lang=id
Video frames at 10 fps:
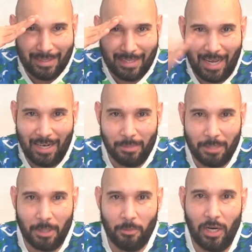Salam
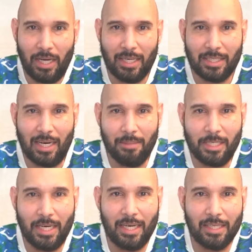sepak bola, salam
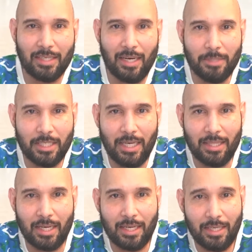sehat, salam
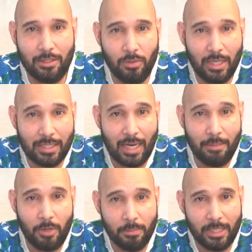sejahtera, dan juga
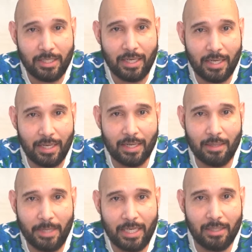salam hormat saya
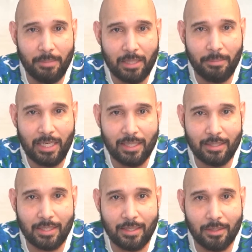kepada teman-teman
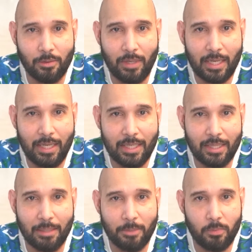netizen atau
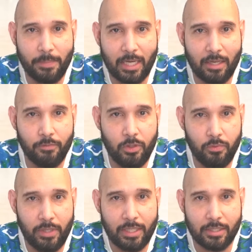warganet yang merupakan
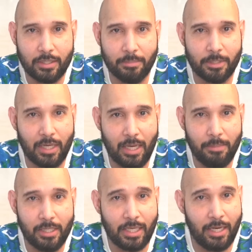viewers,
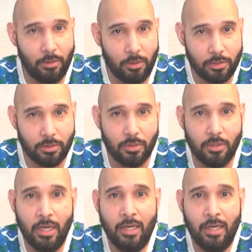subscribers, and also